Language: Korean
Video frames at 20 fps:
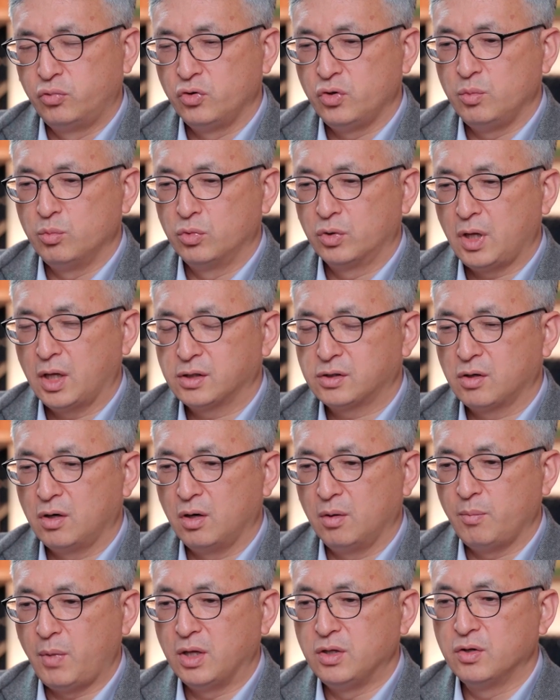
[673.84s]
부임을
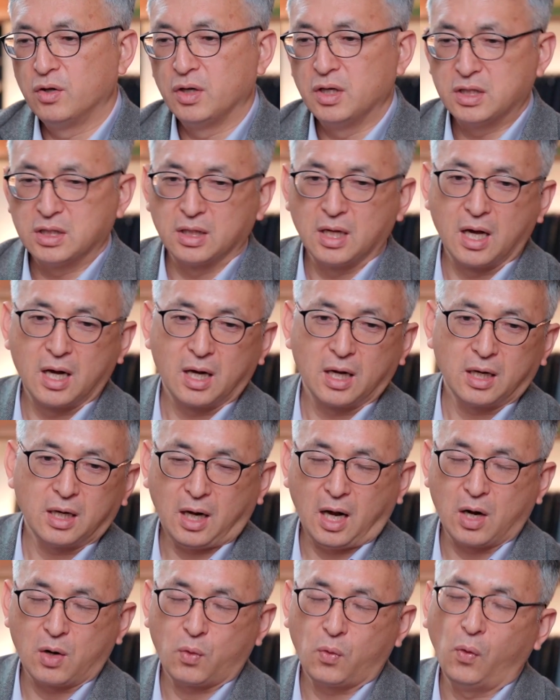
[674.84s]
해서 몇 년이
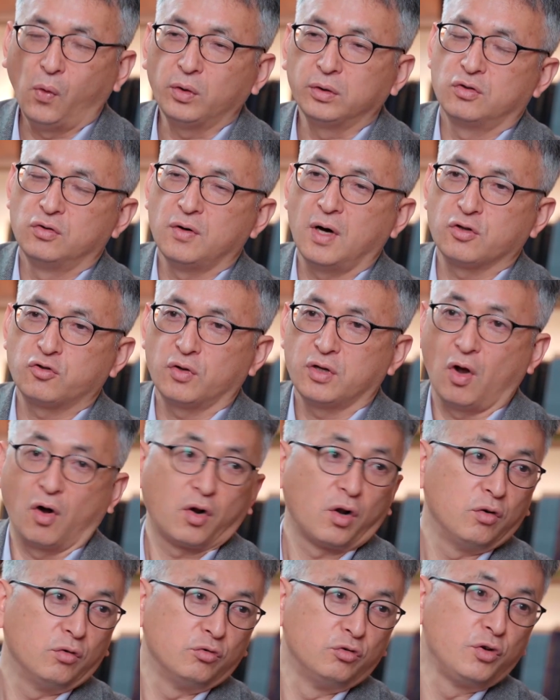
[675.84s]
지나갔고 그 와중
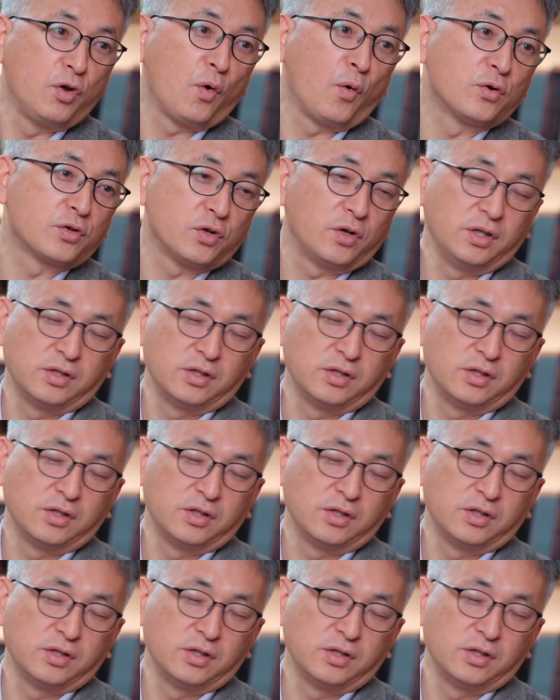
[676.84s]
여러 우여곡절이